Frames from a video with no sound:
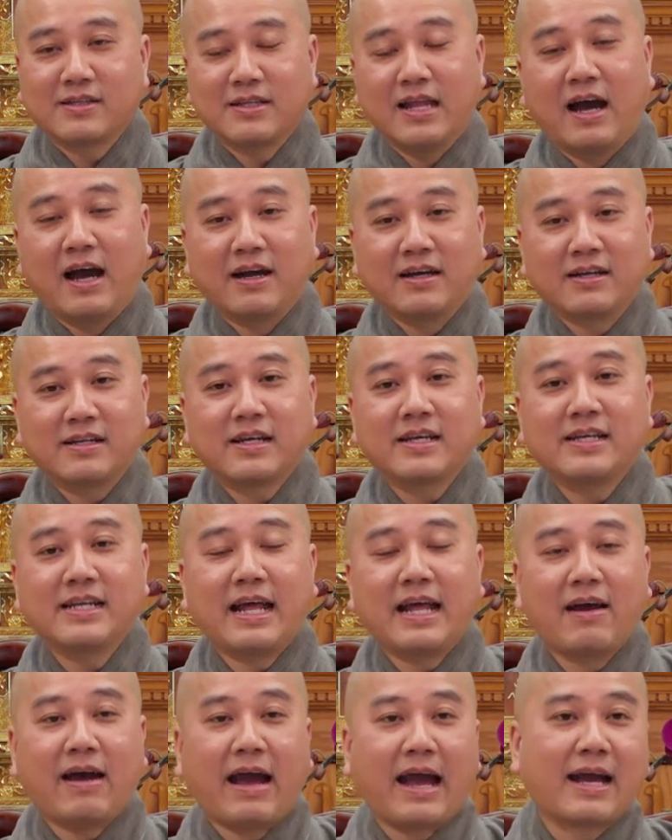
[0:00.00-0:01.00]
Đợi khi
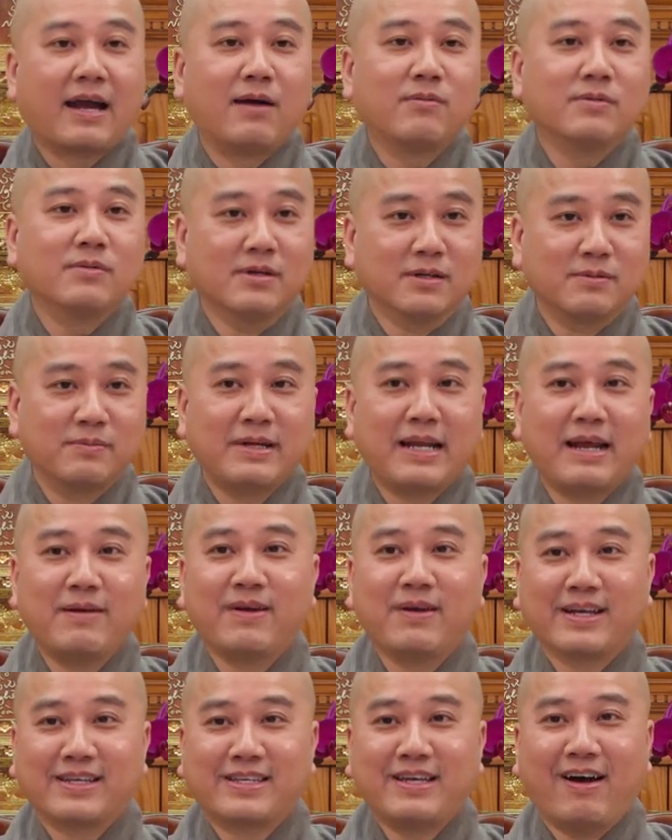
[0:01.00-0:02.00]
nào ăn không được mới đem
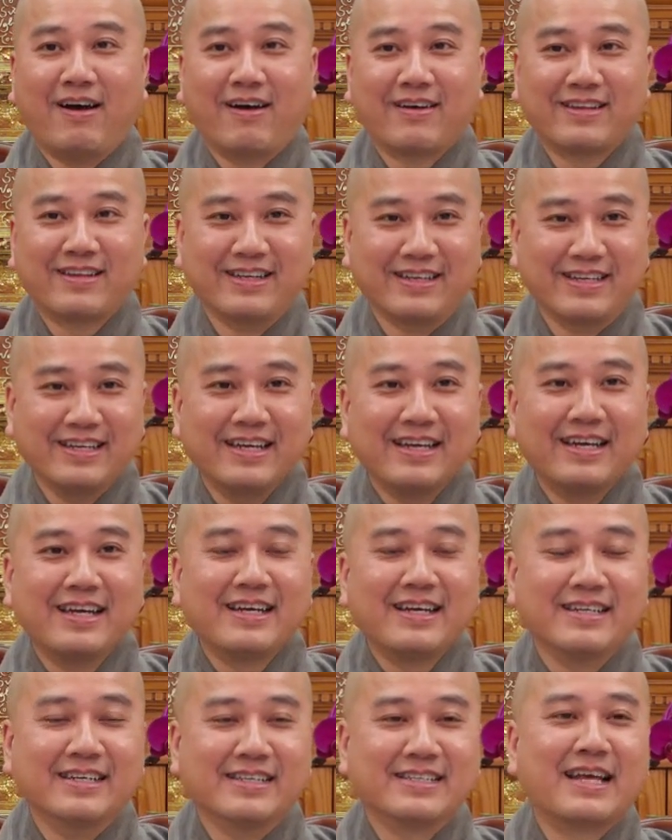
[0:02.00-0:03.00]
lại cho thì
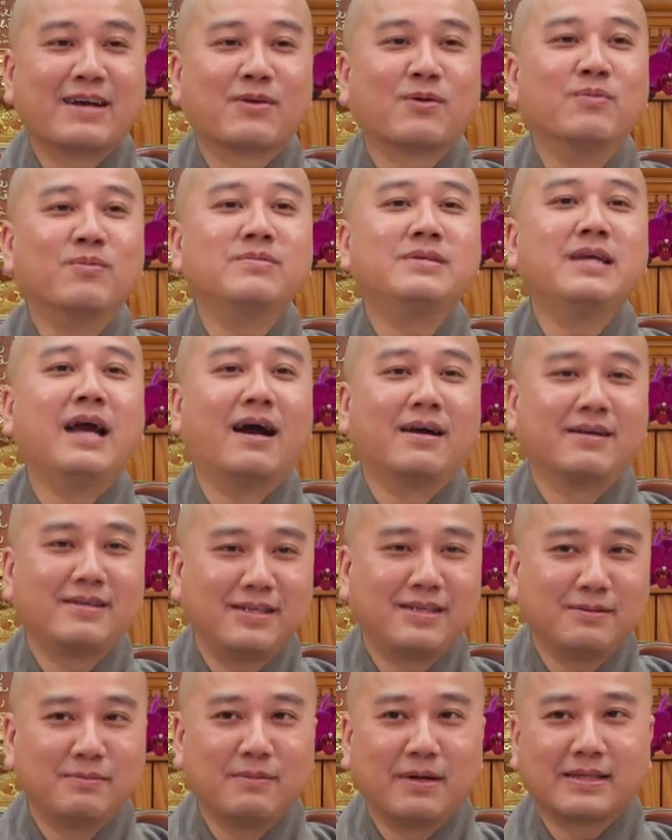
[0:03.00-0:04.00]
người ta cũng
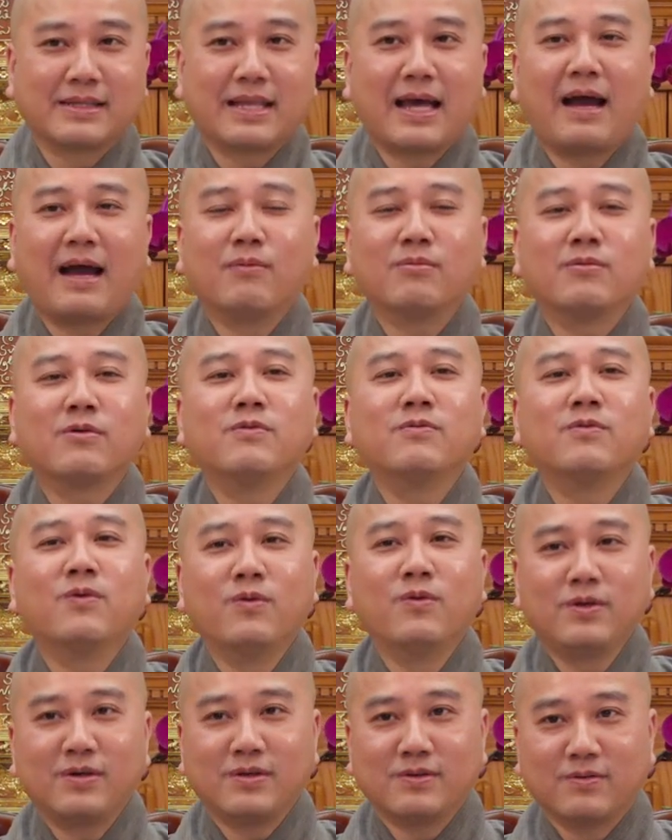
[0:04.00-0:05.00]
nhận, nhưng mà người ta không có
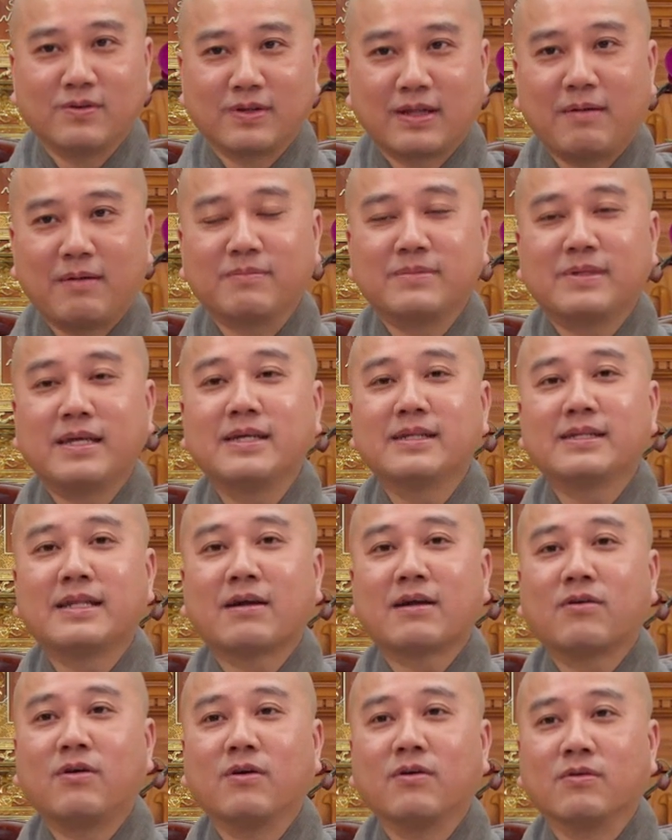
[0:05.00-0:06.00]
vui, và thậm chí người
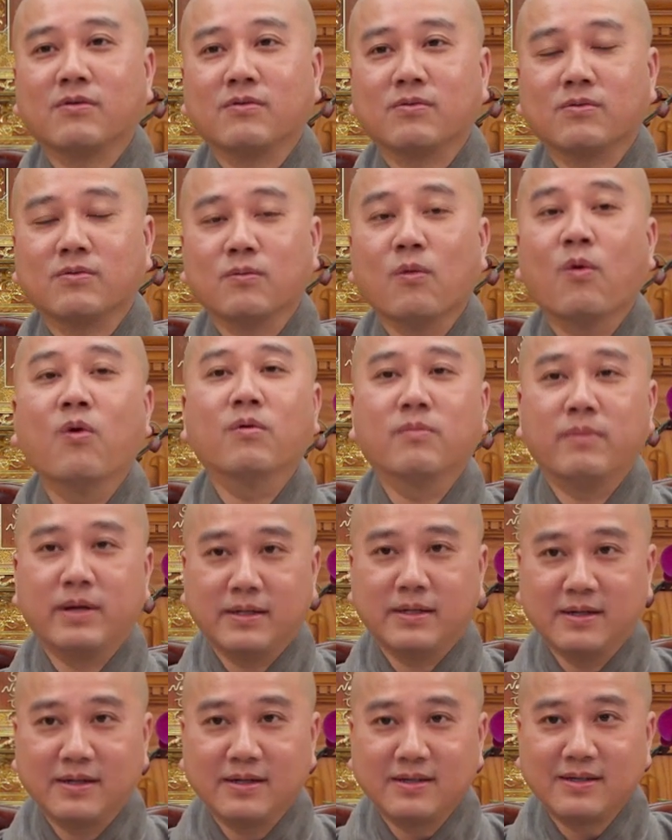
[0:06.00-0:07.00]
ta còn buồn
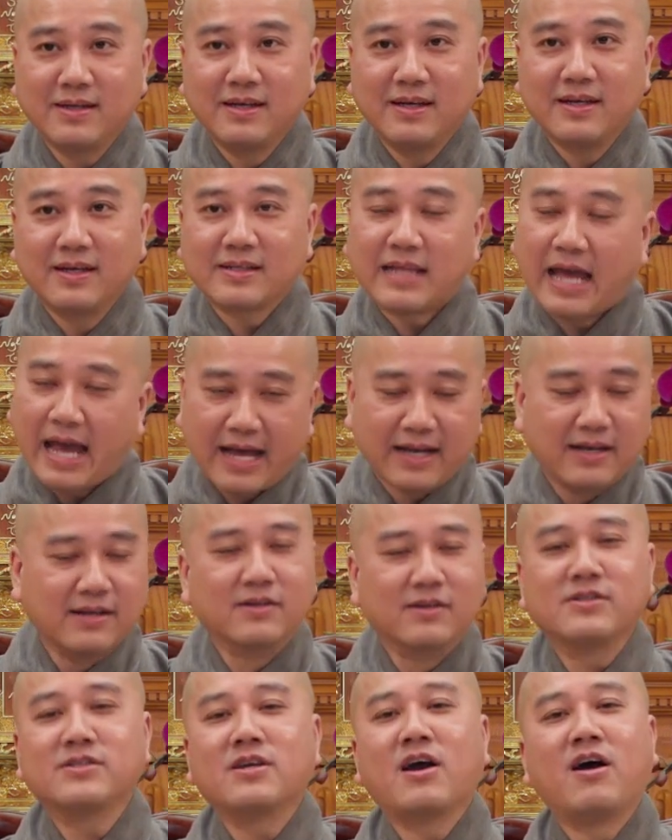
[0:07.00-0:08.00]
mình nữa. Thà
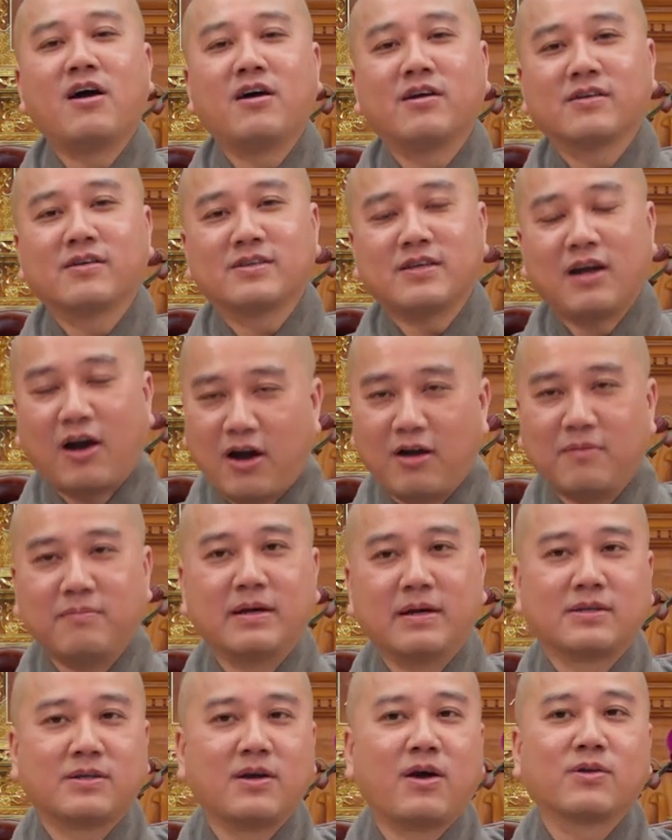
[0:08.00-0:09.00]
đừng cho, cho
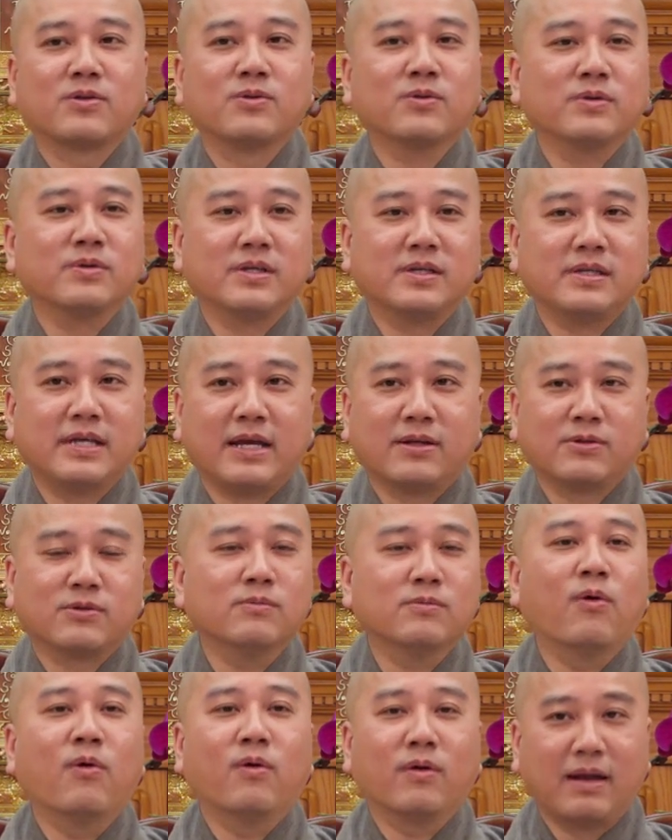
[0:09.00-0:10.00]
mà cho tôi như vậy
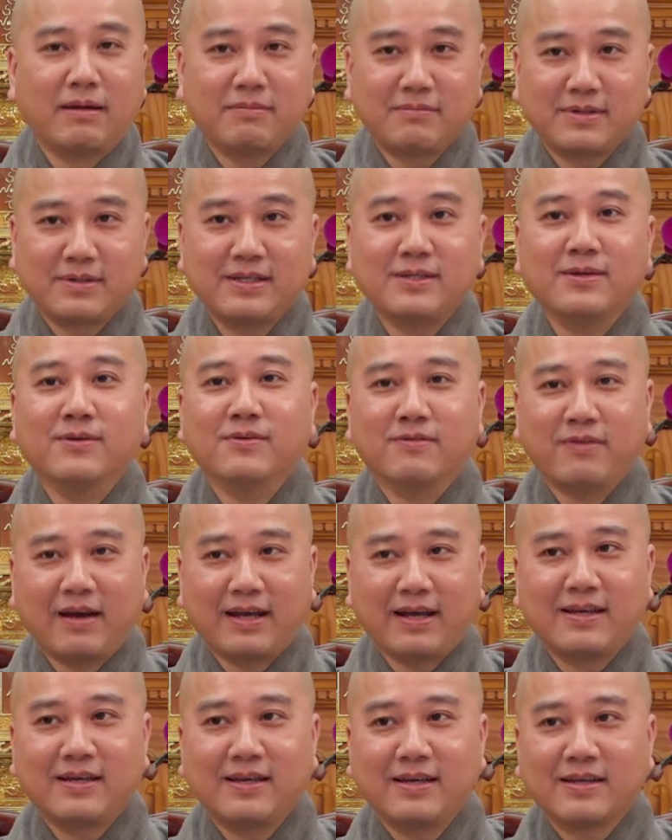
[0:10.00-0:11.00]
tôi buồn lắm. Thí dụ
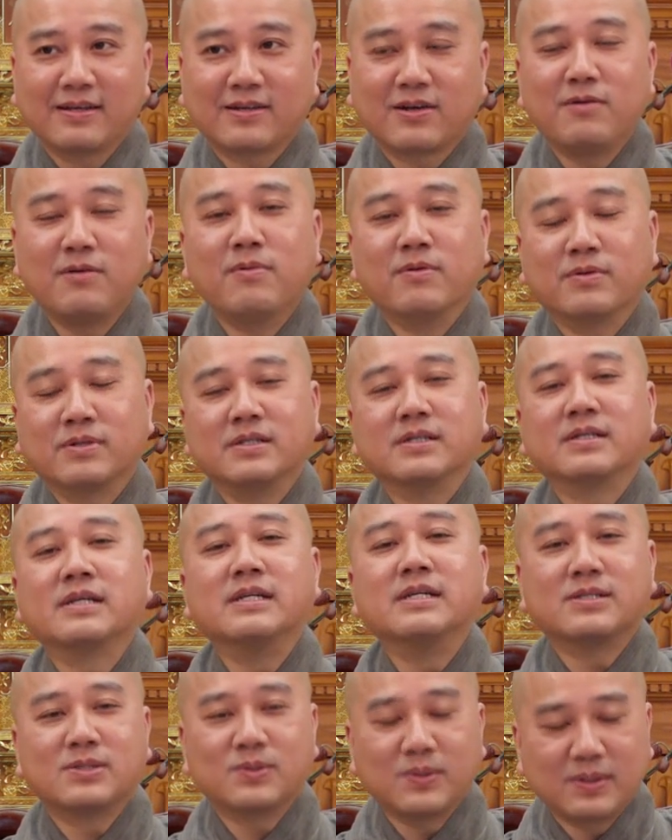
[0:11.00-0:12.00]
vậy, có một sự
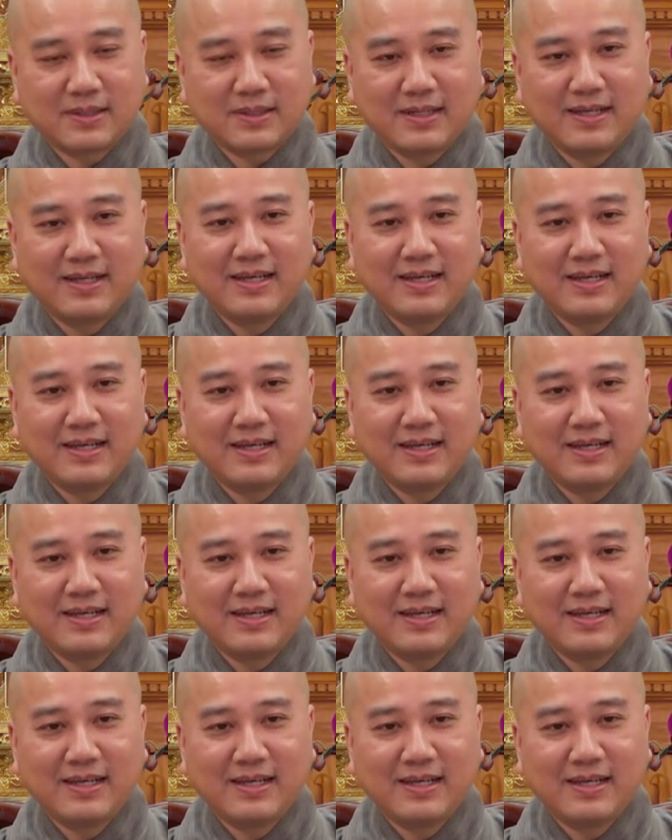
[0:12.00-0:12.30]
khinh suất.